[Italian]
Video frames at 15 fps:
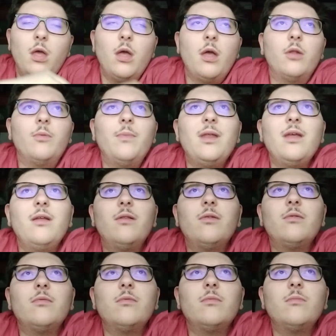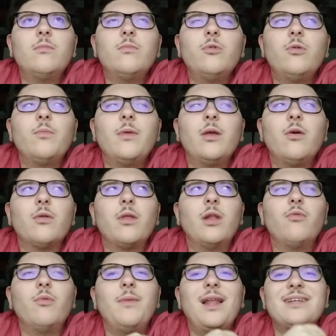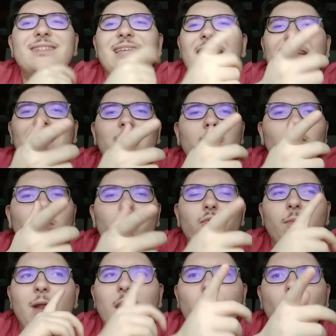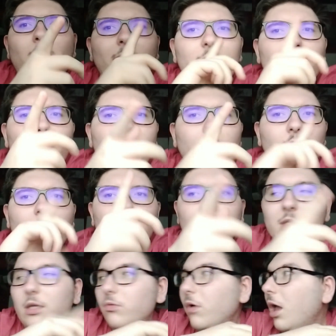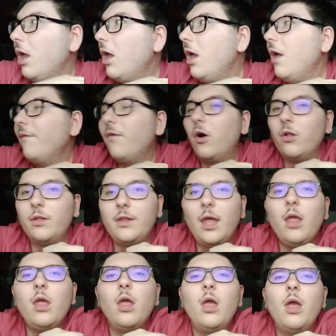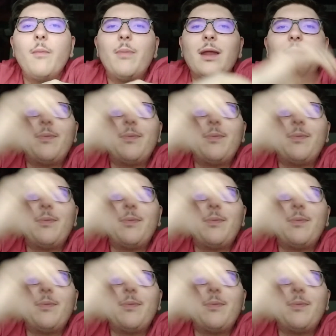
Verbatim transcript: non mi, mm, non mi ricordo se nel 2007 o nel 2004, una di queste due volte, perché